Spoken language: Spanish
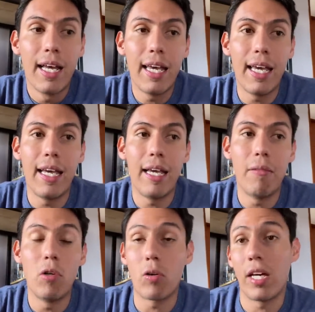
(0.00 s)
eh,
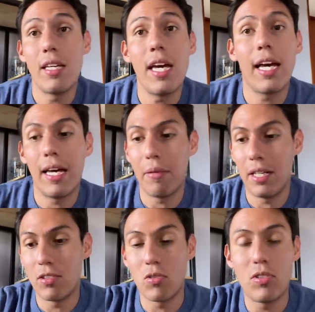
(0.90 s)
lo que llegue en
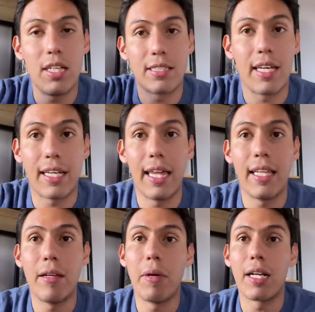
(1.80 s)
estos días que
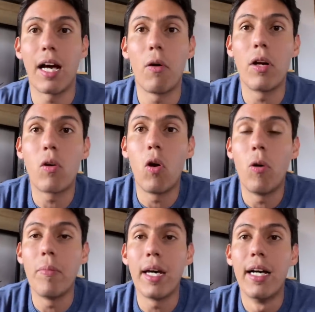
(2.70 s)
quedan de mercado en
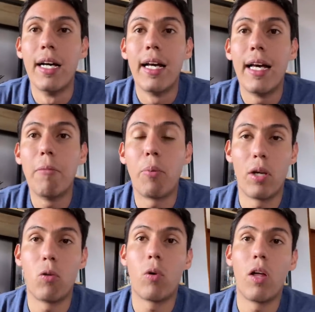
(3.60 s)
Colombia eh, por
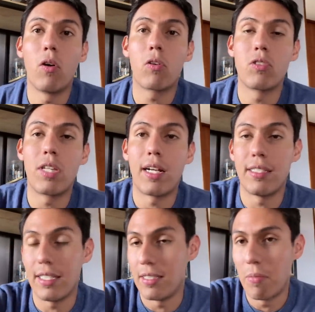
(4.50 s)
el jugador costarricense.